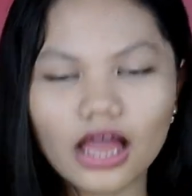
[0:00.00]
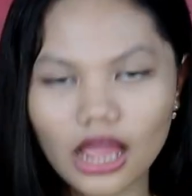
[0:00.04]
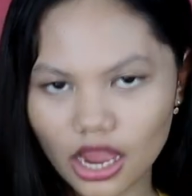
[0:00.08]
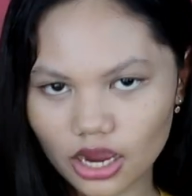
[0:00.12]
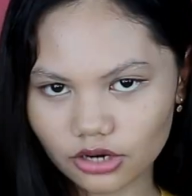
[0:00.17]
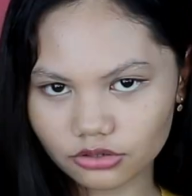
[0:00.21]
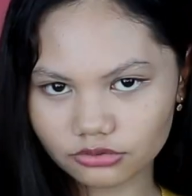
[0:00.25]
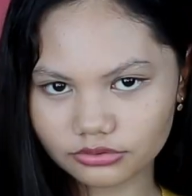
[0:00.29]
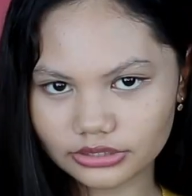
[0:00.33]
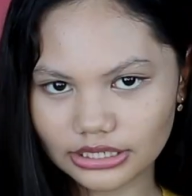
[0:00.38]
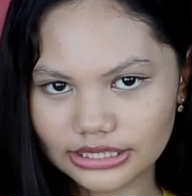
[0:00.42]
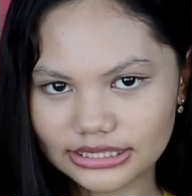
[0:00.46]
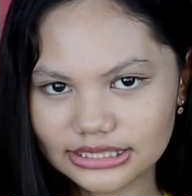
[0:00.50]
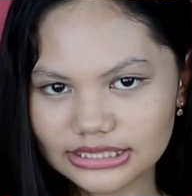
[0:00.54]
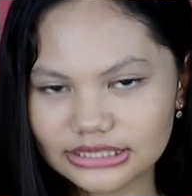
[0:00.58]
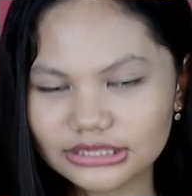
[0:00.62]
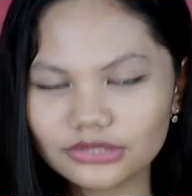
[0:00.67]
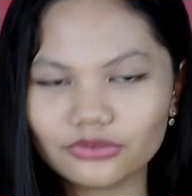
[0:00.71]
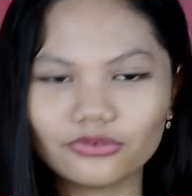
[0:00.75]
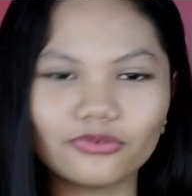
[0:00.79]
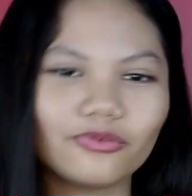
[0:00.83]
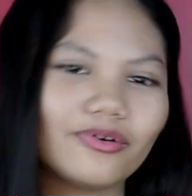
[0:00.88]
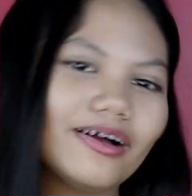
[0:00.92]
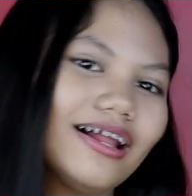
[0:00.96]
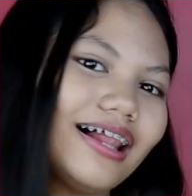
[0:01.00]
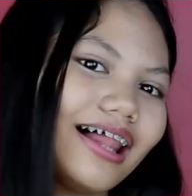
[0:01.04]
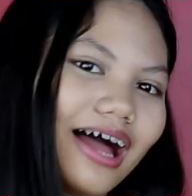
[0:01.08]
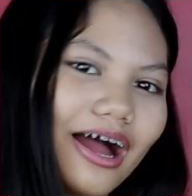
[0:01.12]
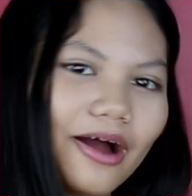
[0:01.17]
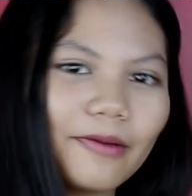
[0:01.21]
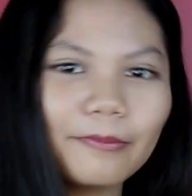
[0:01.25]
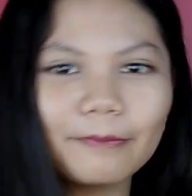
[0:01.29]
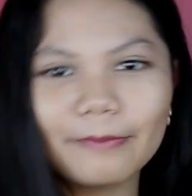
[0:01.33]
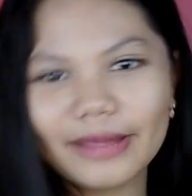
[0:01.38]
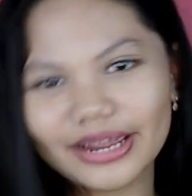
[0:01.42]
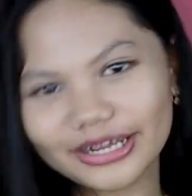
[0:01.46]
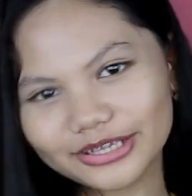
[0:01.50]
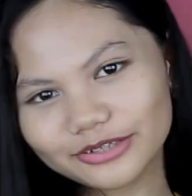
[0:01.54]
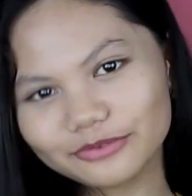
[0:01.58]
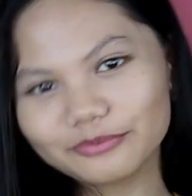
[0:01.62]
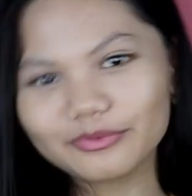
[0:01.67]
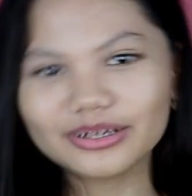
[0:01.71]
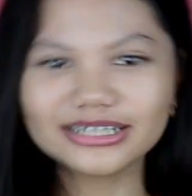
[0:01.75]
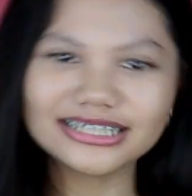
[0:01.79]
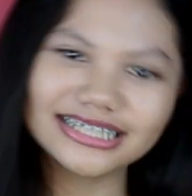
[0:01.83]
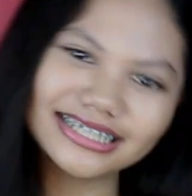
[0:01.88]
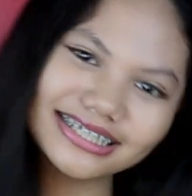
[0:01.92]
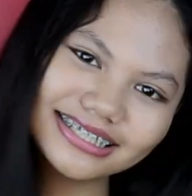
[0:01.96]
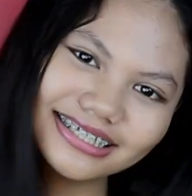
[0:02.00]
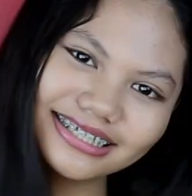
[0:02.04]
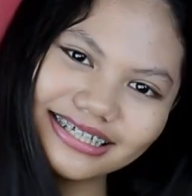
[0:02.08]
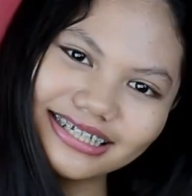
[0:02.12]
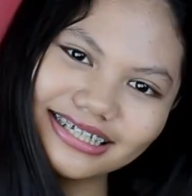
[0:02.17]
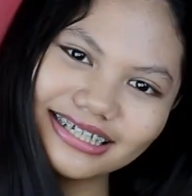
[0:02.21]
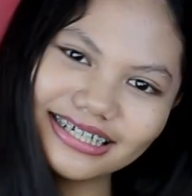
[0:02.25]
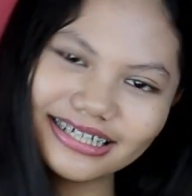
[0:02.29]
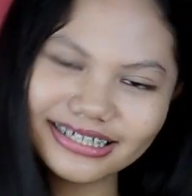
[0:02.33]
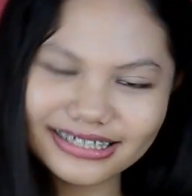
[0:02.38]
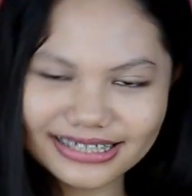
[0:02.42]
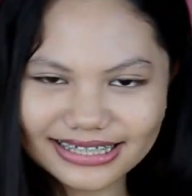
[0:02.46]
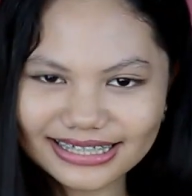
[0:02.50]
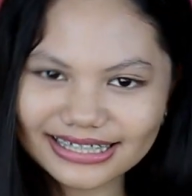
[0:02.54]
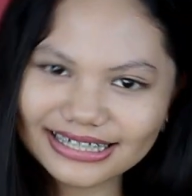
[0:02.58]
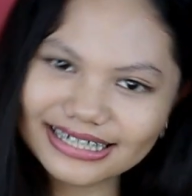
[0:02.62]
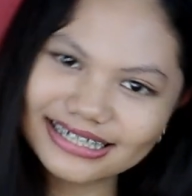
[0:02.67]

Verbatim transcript: aku Gadis, welcome back to my channel!